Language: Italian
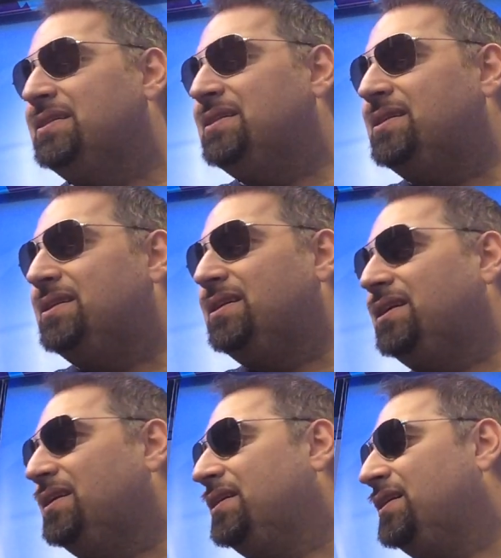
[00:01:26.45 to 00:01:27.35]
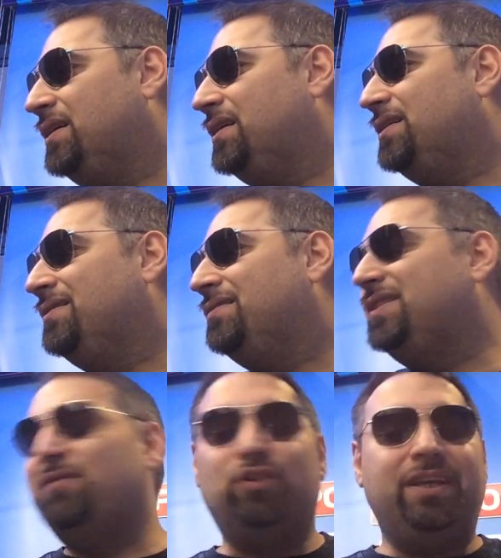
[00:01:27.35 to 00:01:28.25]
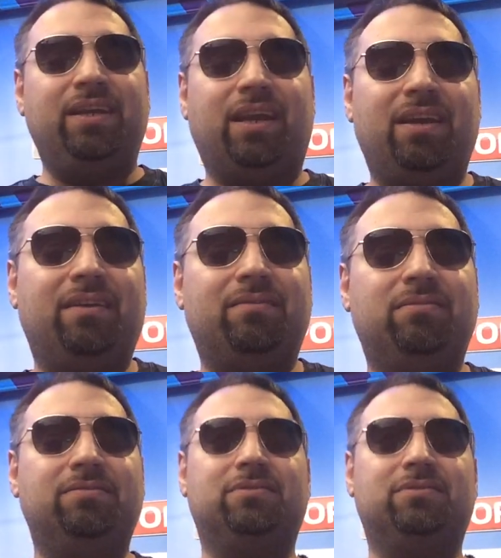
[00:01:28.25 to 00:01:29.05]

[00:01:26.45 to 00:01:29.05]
eh, vi devo dire,